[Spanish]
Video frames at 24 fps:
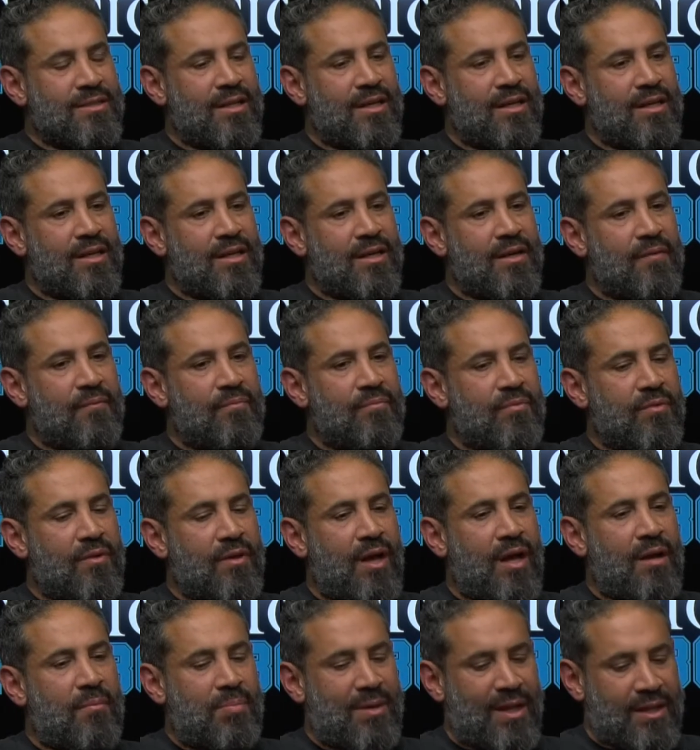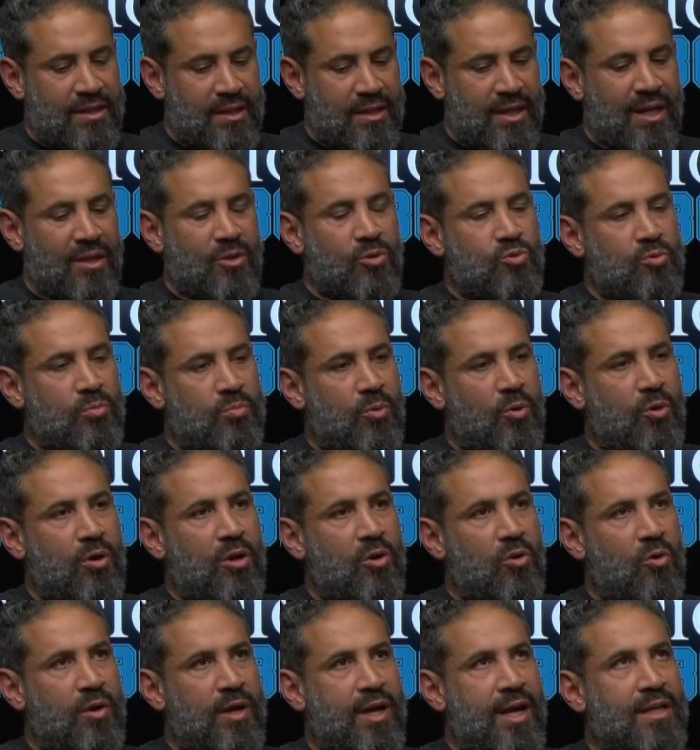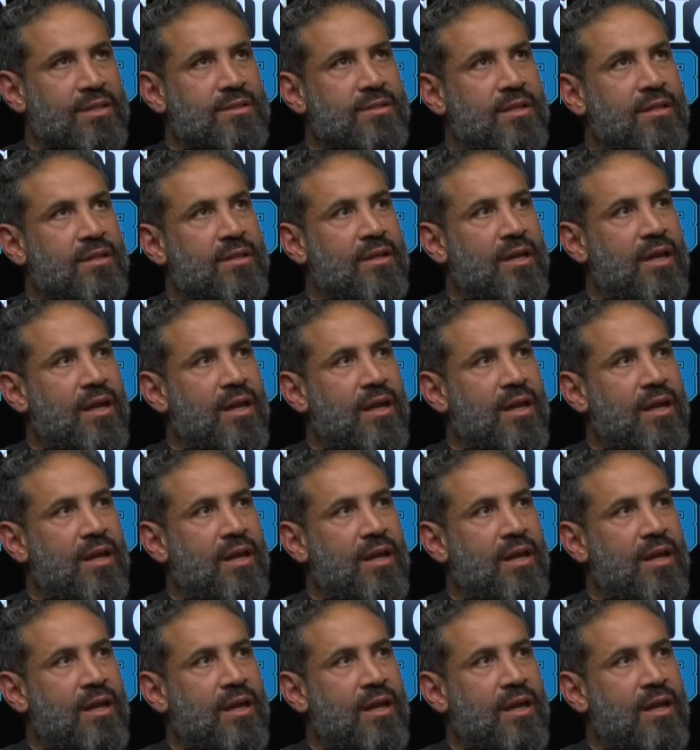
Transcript: eh, al platicarnos un poco lo que hacen,